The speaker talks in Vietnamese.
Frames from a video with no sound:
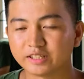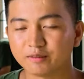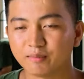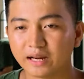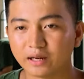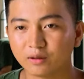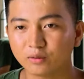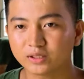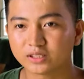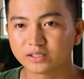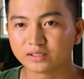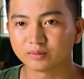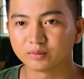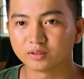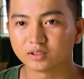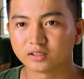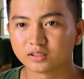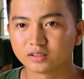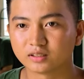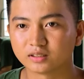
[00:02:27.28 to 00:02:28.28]
chỉ bảo thì
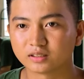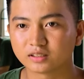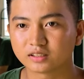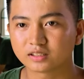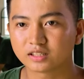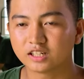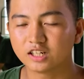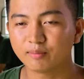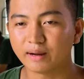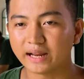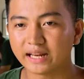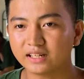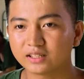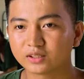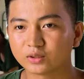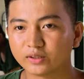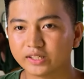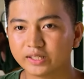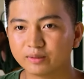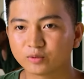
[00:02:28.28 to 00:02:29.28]
cơ bản là
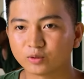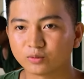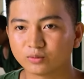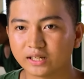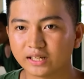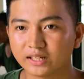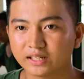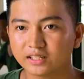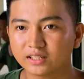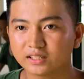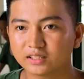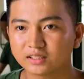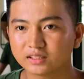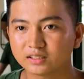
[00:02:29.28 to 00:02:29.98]
tụi em cũng đã